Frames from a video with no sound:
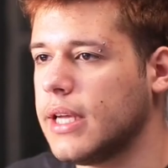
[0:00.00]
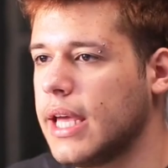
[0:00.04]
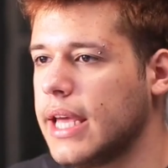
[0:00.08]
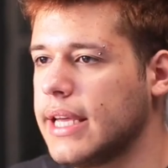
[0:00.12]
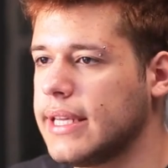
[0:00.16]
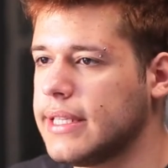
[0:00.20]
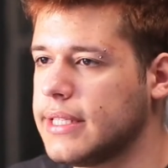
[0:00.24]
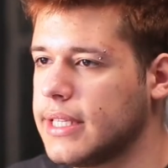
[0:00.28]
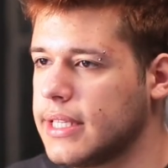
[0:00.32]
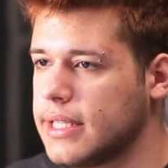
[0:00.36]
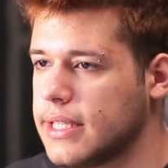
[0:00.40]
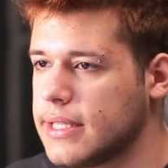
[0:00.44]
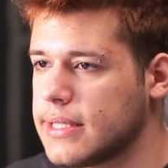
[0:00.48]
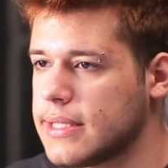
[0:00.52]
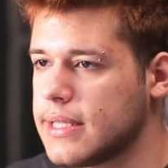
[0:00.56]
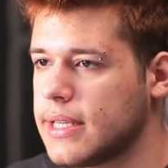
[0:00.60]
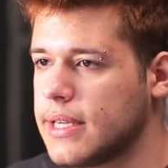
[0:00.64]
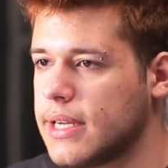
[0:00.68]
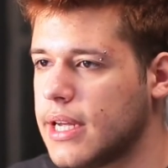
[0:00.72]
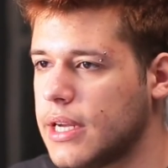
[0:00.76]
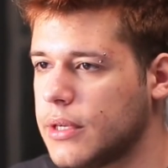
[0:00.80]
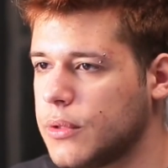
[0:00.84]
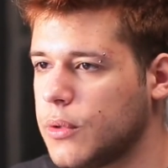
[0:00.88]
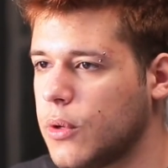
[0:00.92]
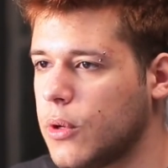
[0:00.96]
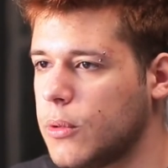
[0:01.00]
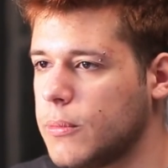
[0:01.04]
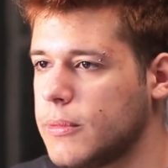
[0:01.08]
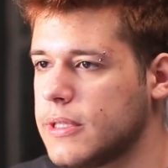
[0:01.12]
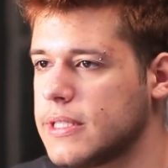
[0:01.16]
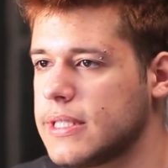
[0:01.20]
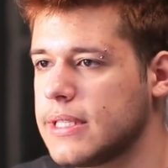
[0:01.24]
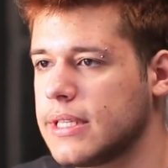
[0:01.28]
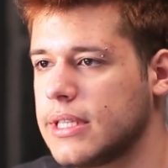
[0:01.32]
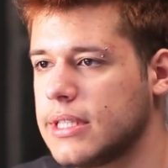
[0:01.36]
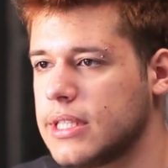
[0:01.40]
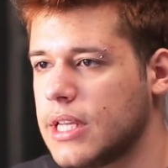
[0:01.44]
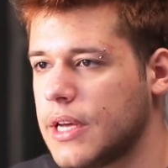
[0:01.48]
ekranın zarar
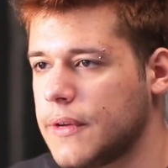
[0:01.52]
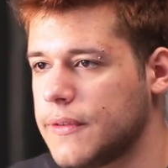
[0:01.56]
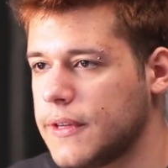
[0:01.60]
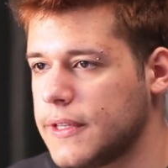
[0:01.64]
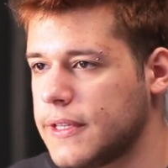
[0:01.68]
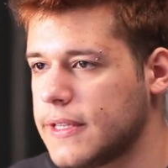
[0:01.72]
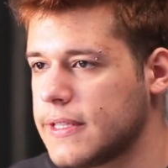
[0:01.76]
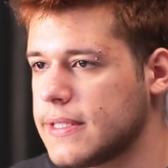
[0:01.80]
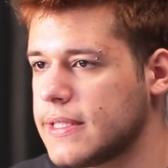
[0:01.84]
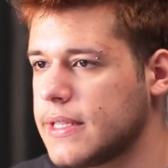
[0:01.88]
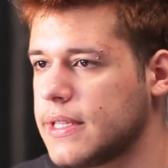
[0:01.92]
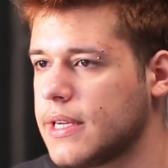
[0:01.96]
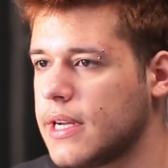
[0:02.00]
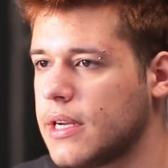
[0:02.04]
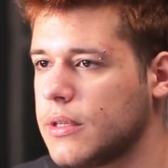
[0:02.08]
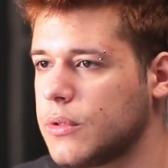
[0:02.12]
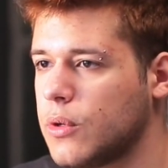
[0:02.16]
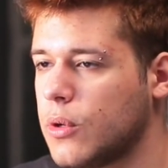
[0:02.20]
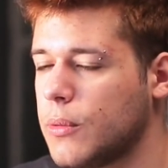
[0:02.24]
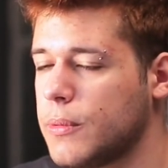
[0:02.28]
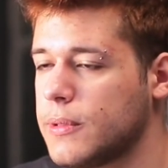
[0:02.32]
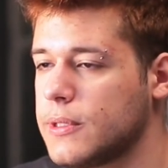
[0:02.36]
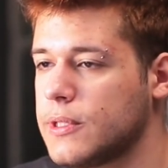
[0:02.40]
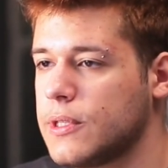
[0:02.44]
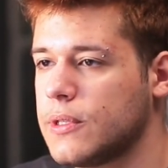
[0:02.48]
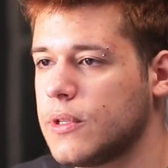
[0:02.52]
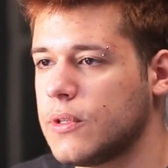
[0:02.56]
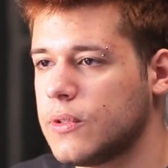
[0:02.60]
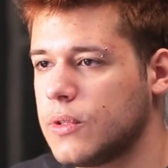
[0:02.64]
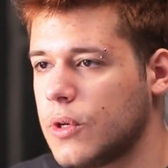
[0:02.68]
görmesi, klavyenin zarar görmesi ya